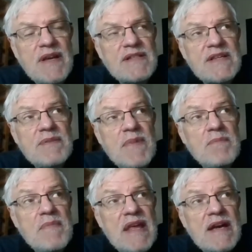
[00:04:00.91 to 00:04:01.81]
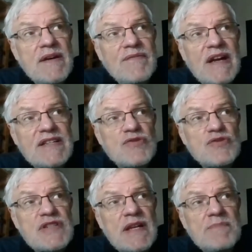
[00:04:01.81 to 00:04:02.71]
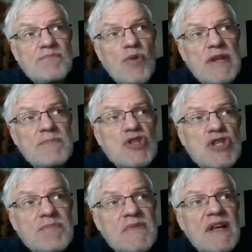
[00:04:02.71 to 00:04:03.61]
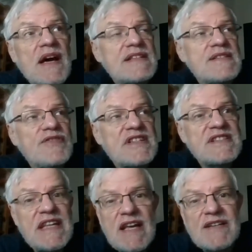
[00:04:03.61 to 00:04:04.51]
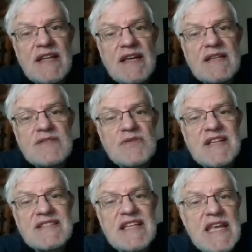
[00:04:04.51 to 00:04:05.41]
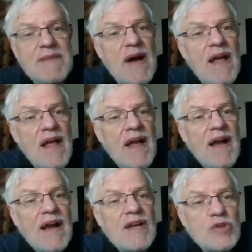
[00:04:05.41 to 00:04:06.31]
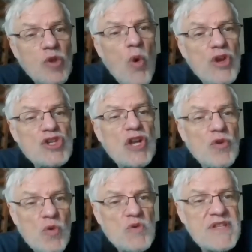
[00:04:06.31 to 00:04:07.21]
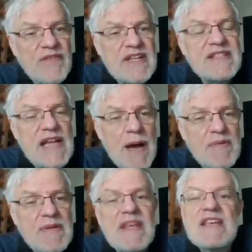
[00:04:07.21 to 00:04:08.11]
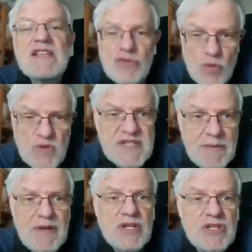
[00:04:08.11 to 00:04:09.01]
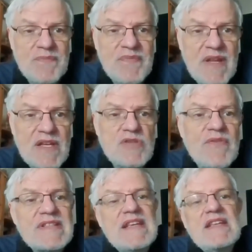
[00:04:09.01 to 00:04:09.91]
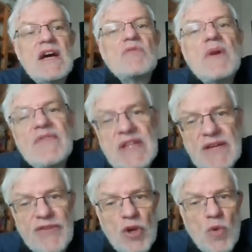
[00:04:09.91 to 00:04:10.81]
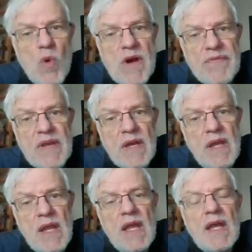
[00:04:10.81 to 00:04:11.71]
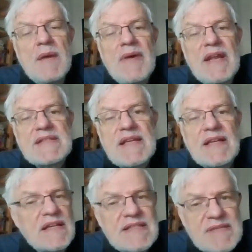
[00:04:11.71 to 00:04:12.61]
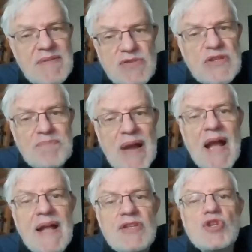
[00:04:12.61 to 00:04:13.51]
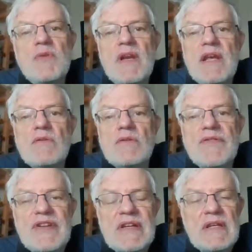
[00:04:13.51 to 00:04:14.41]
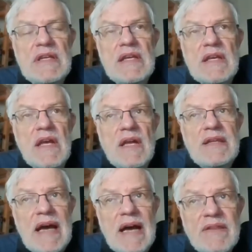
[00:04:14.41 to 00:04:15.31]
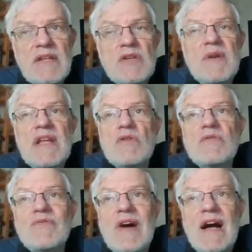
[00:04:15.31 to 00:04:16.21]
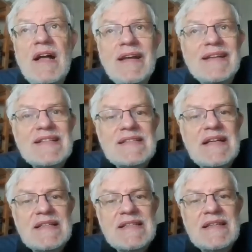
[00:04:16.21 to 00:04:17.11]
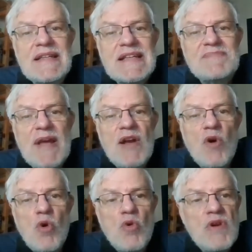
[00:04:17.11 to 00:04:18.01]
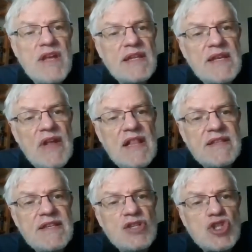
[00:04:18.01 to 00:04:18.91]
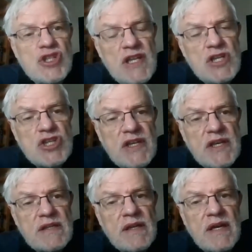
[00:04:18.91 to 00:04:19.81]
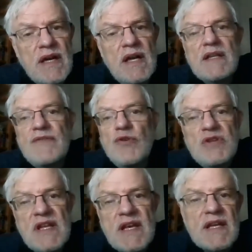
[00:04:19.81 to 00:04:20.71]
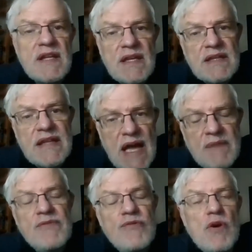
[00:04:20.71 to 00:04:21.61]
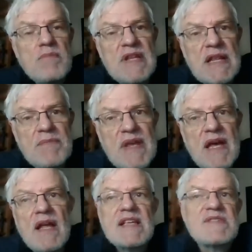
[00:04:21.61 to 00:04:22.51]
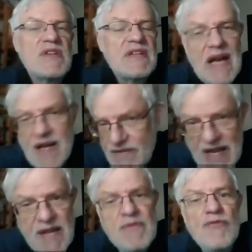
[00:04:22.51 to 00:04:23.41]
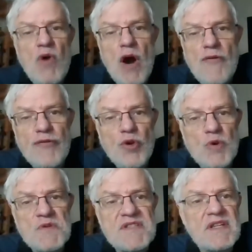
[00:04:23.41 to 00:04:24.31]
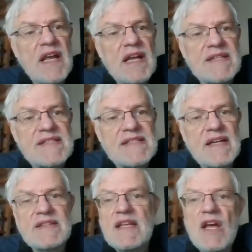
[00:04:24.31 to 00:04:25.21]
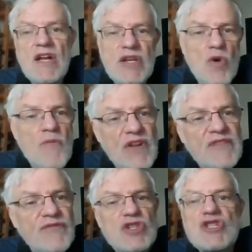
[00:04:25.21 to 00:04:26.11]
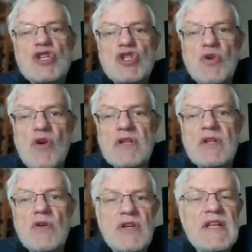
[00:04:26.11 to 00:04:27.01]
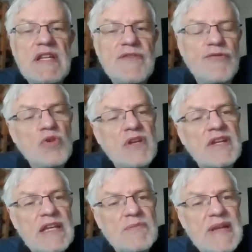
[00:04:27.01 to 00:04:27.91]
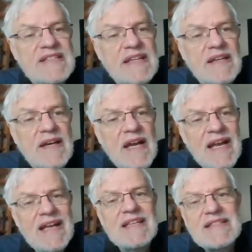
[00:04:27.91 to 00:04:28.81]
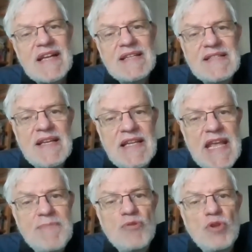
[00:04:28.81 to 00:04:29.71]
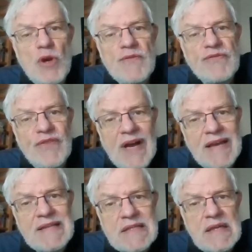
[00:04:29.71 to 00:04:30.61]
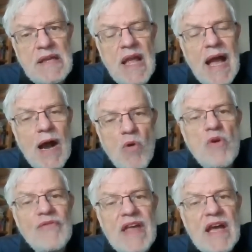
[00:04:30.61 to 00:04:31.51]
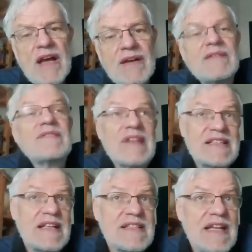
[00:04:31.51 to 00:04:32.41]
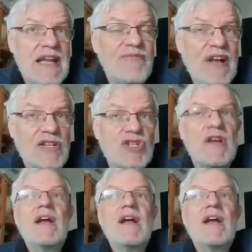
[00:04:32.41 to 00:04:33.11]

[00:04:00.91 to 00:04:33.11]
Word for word: Also immer mehr äh, war das sozusagen in Bonn in bestimmten Kreisen auf das, äh, so das Thema, Logisch, an Ostern, wenn ich da bin, gehe ich auf den Ostermarsch. Sowas geht ja auch mal wieder verloren ja, äh, bei der Sache. Also das war so die praktische Überlegung. Die, äh, die, die, andere Überlegung war, dass, tats, dass bei Corona ja die Welt nicht stillsteht. Ja. Flüchtlinge ertrinken nach wie vor im Mittelmeer. Es wird nach wie vor aufgerüstet, die ganze Sache. Die, die Umwelt wird zerstört, Leute in die Flucht getrieben, etc. Das ganze Leben läuft weiter, auch wer, äh, das ganze Leben falsch.